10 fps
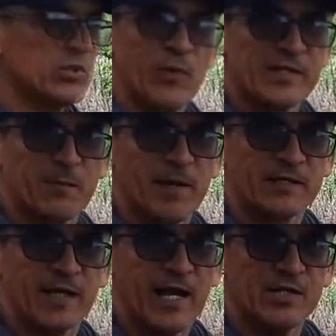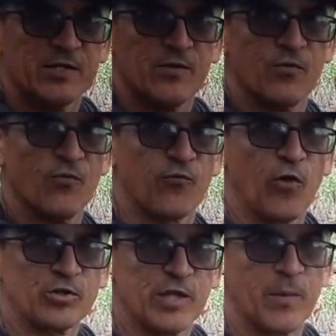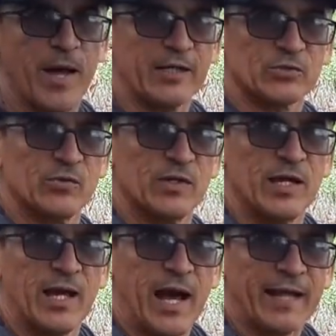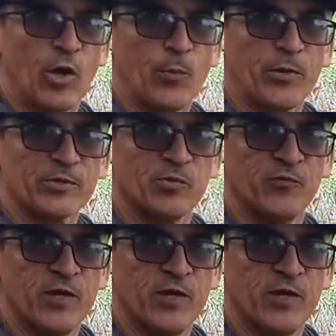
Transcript: com essa paisagem. Um forte abraço, até o próximo